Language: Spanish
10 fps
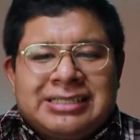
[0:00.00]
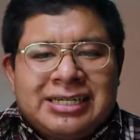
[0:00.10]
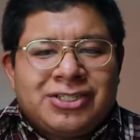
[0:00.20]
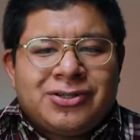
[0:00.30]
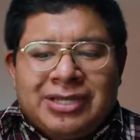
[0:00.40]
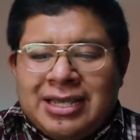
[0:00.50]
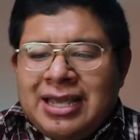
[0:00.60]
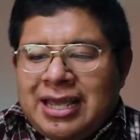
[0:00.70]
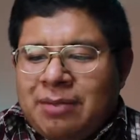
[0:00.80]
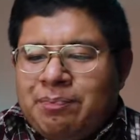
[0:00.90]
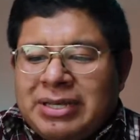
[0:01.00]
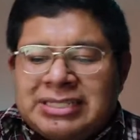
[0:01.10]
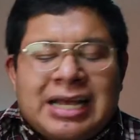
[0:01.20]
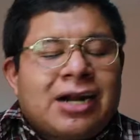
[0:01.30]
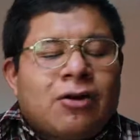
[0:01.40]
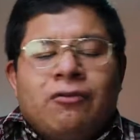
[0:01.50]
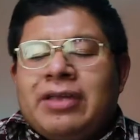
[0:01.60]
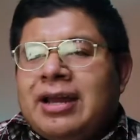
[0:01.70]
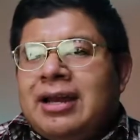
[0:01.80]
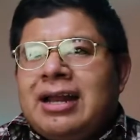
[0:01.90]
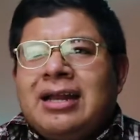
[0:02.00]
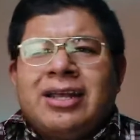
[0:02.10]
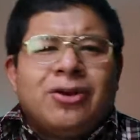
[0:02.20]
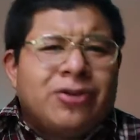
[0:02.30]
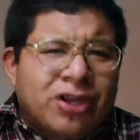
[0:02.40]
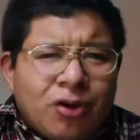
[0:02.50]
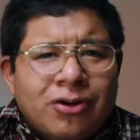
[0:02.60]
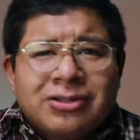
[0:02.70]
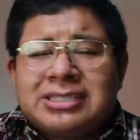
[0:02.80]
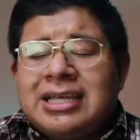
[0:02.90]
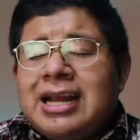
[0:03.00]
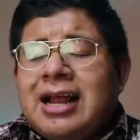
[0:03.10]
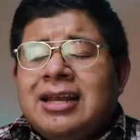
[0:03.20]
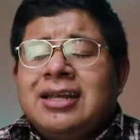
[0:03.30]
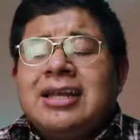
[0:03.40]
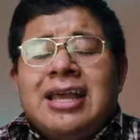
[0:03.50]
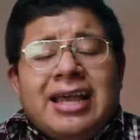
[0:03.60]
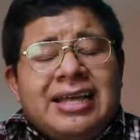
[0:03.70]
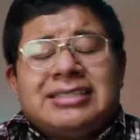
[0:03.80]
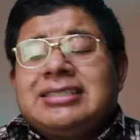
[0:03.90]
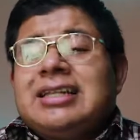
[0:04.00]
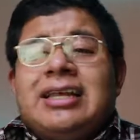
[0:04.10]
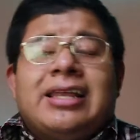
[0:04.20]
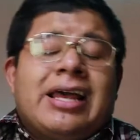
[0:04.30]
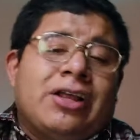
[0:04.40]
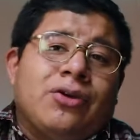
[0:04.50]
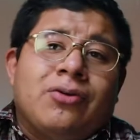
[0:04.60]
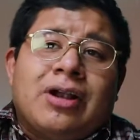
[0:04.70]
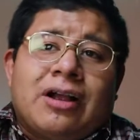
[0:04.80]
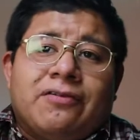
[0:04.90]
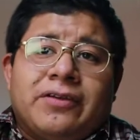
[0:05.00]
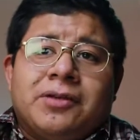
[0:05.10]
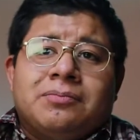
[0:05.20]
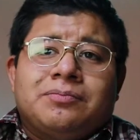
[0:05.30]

El hecho de empezar a confiar en alguien o de conocer a alguien, esa es la idea de un café.